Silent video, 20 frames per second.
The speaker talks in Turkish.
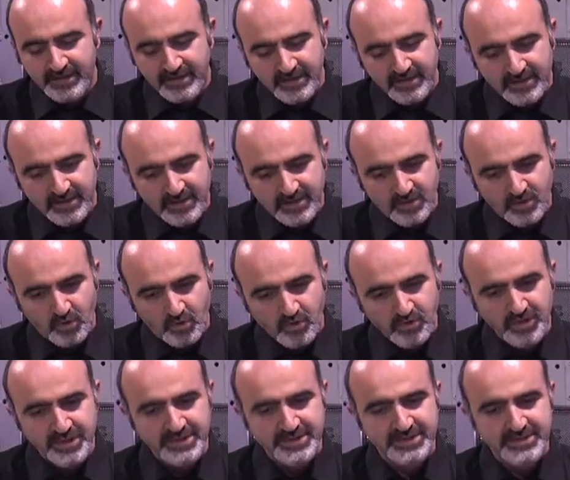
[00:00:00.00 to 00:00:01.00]
Ee,
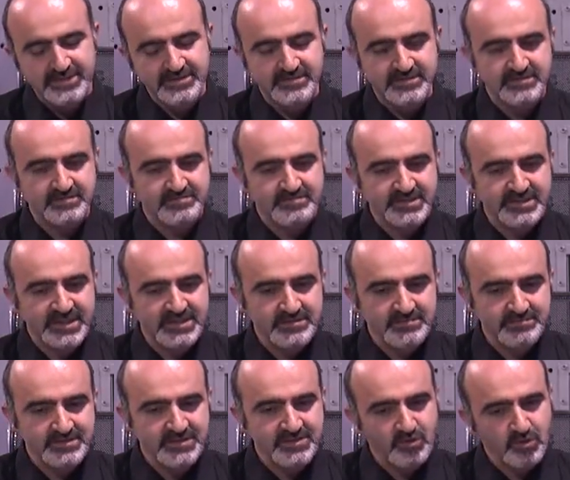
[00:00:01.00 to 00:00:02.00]
onunla ilgili
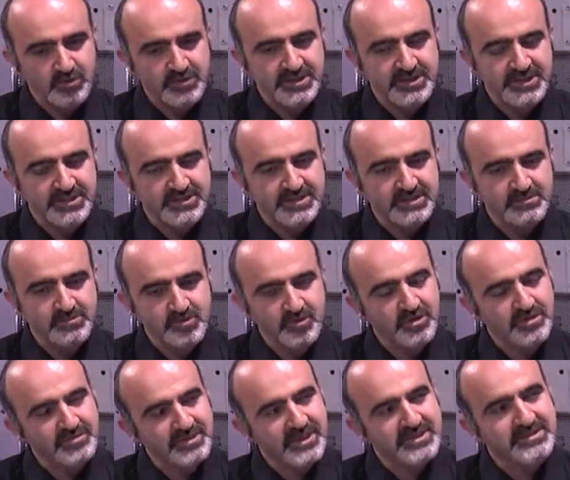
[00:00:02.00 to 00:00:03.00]
kendim bir noktaya getirdim.
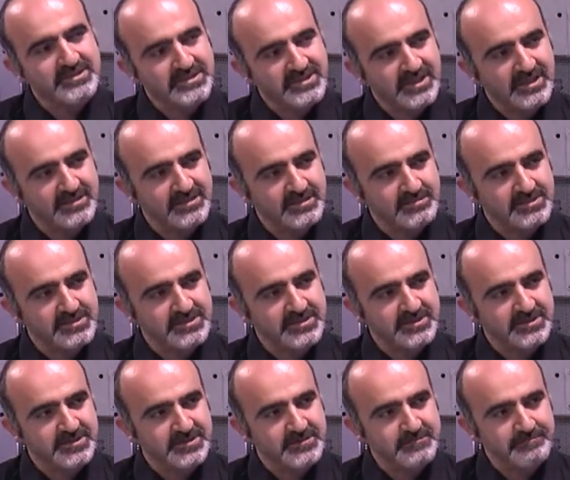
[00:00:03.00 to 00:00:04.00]
Sonra bir yerde tıkandığımı
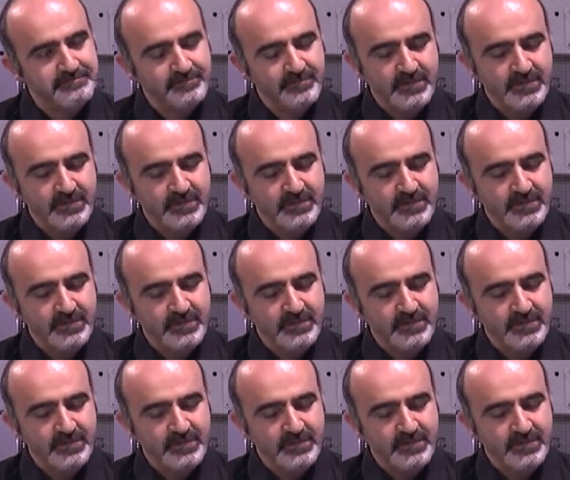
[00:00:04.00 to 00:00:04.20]
hissettim.